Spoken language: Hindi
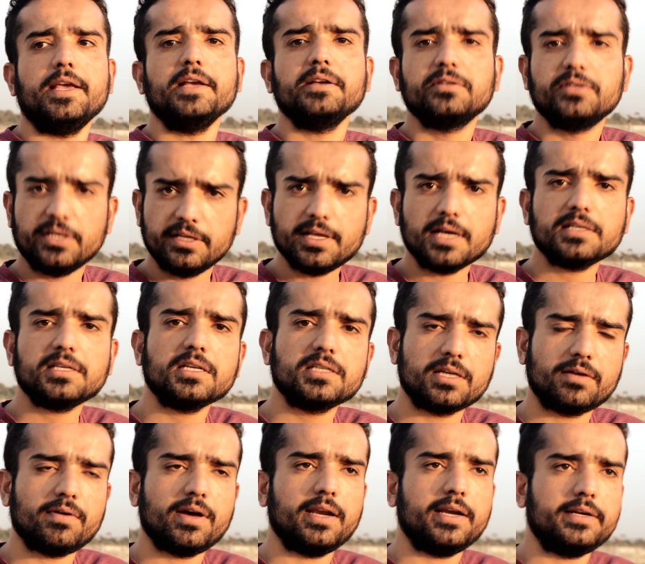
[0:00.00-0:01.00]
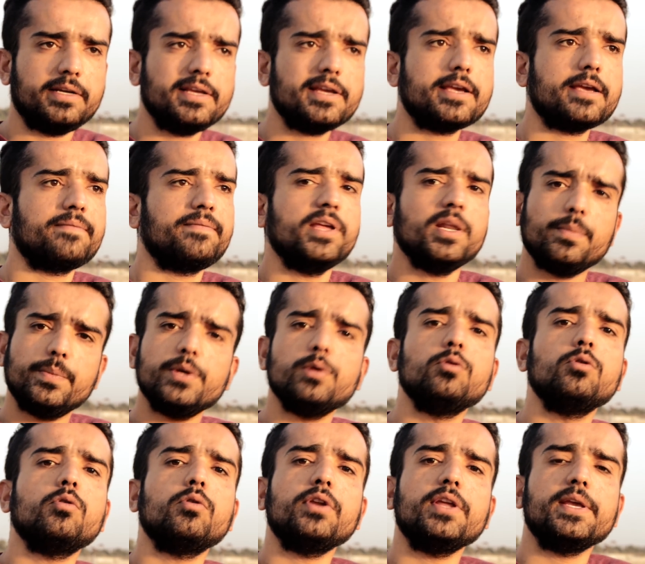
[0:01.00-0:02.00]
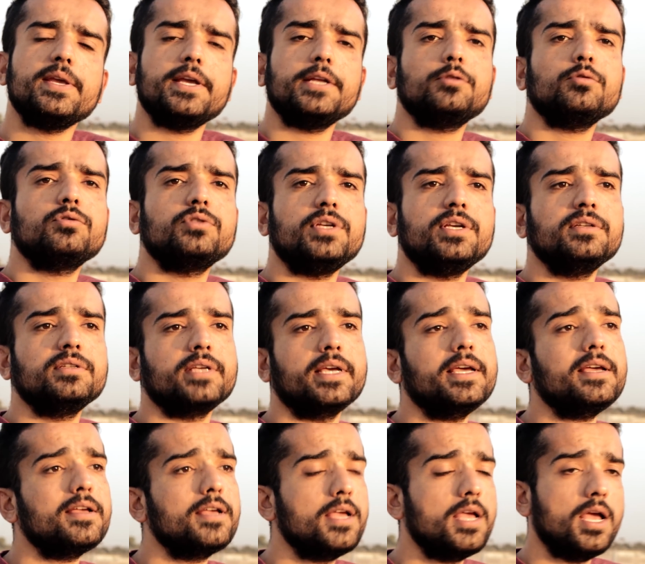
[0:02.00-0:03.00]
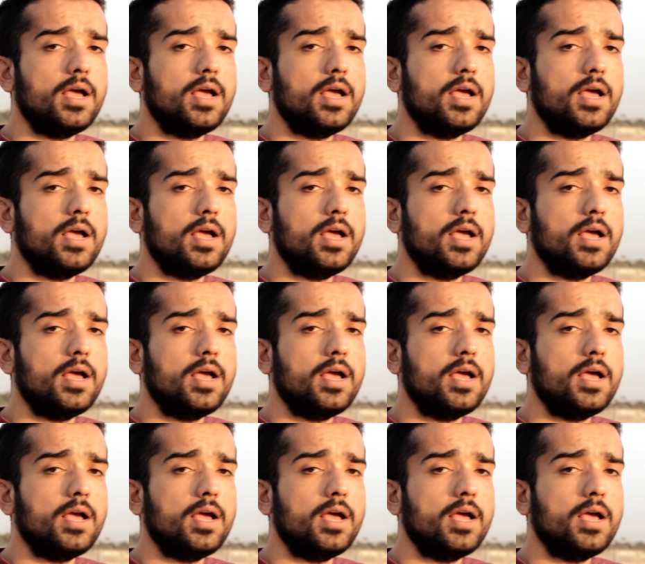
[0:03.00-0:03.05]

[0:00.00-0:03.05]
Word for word: एक सीधा सा सवाल है ठीक है फिर भी उन्होंने ये जो चीज़ है